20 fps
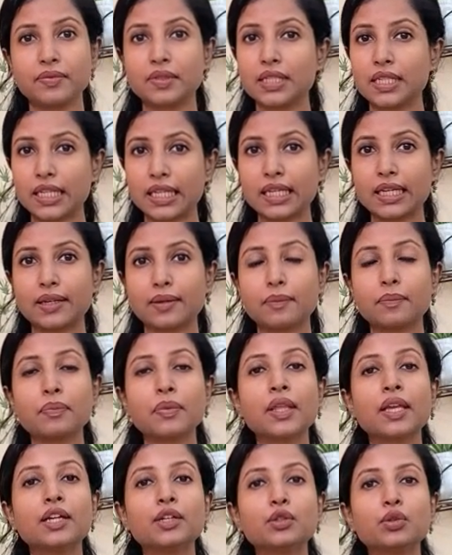ठीक है
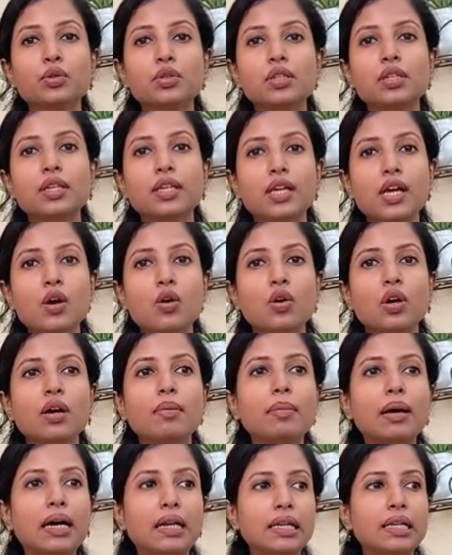तो उससे क्या होगा
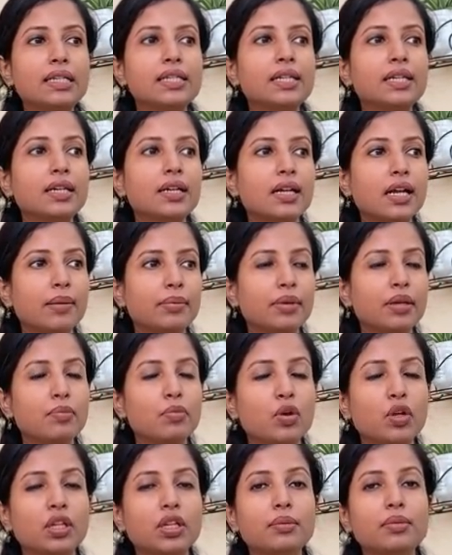मान लीजिए अगर आपके
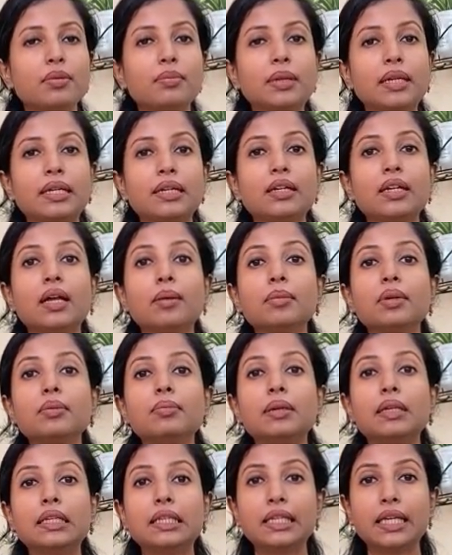पौधे में नमी
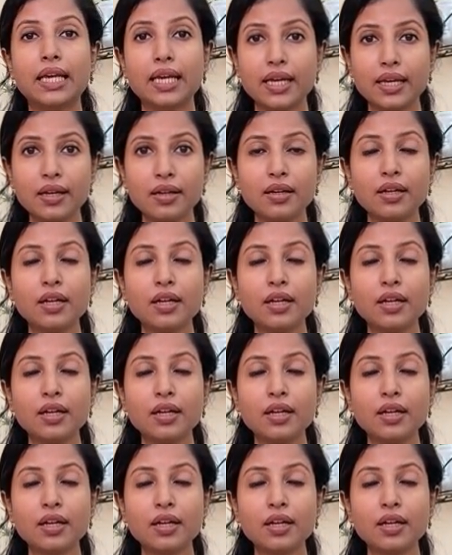बनी है